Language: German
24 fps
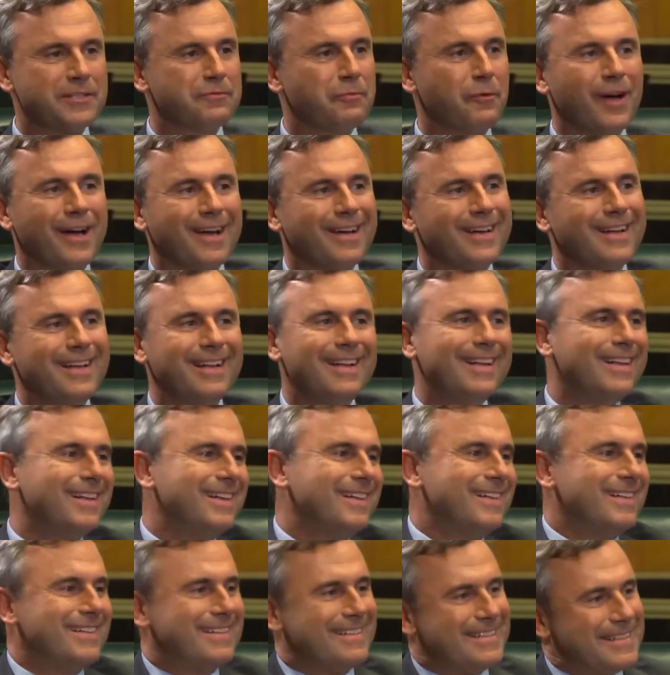das war
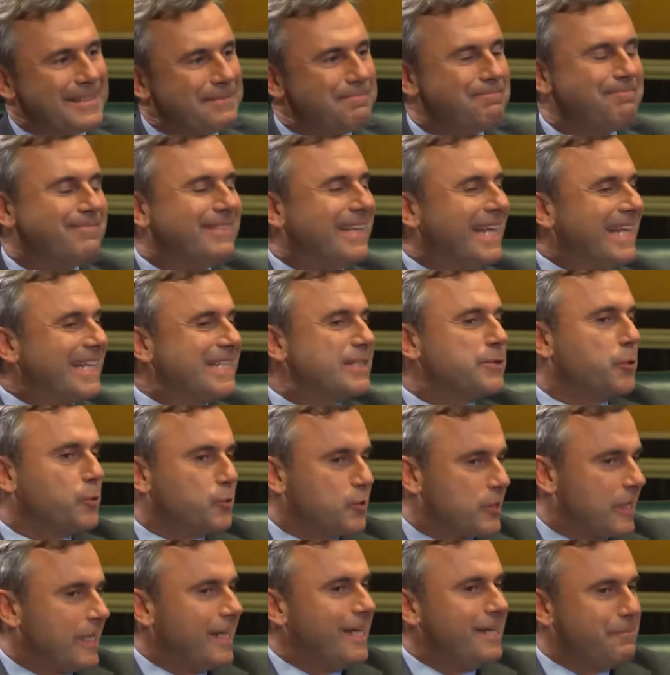nicht
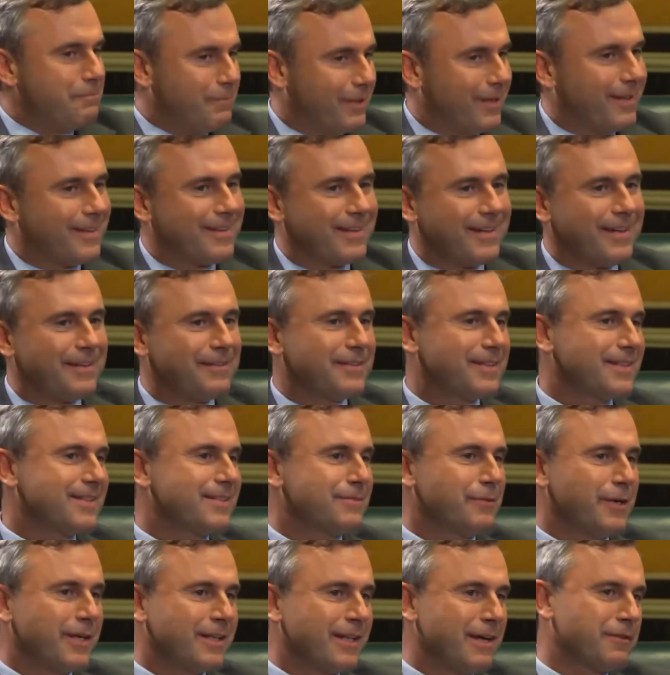so schlimm. Ja? Aber
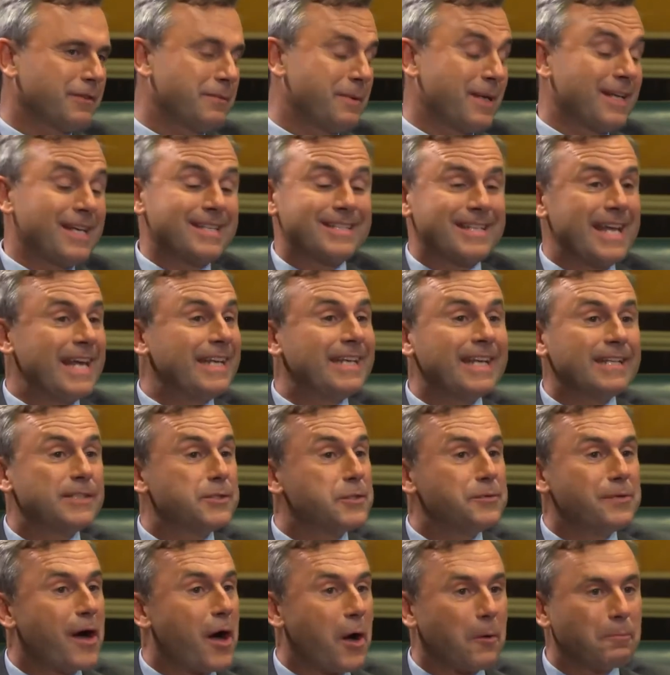das war halt einfach, weil es geht jetzt
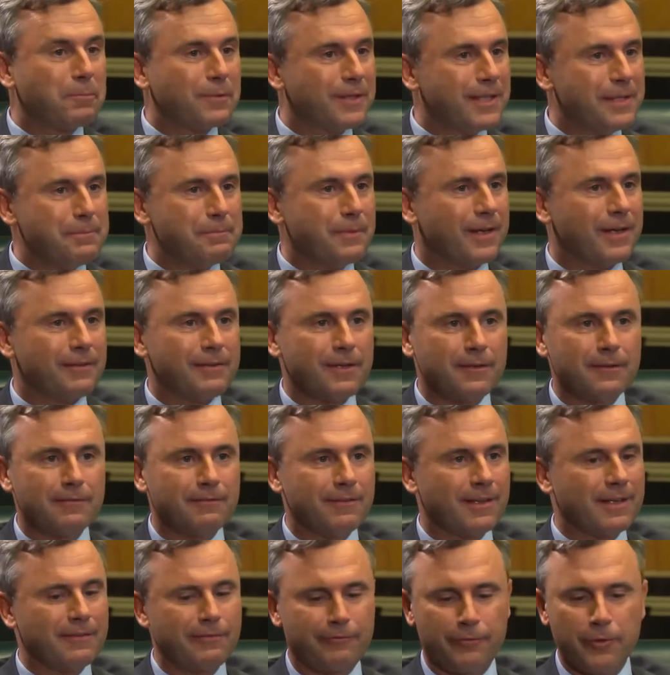überhaupt nicht mehr, ja? weil,
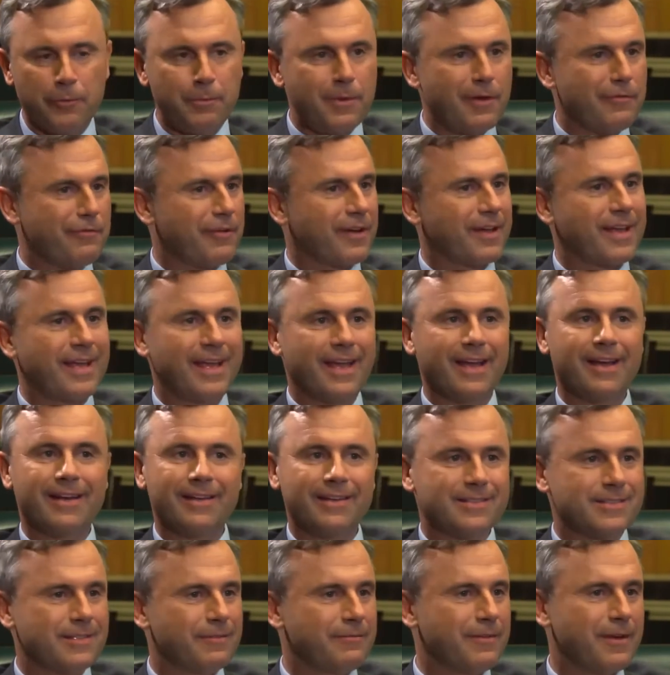weil viel mehr Verkehr
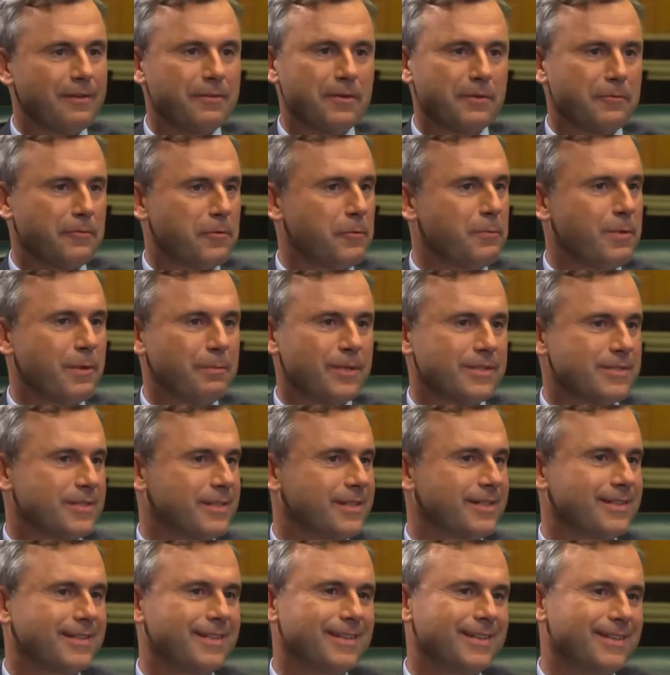ist und weil einfach viel mehr
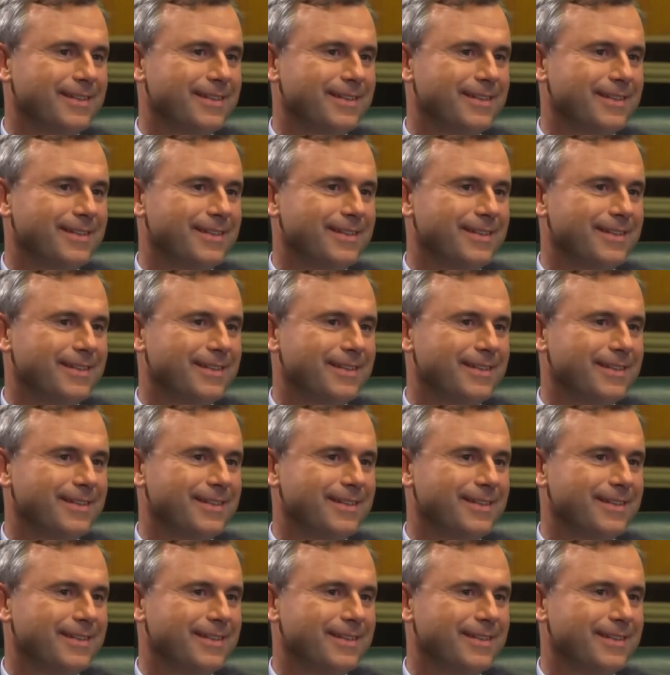passiert.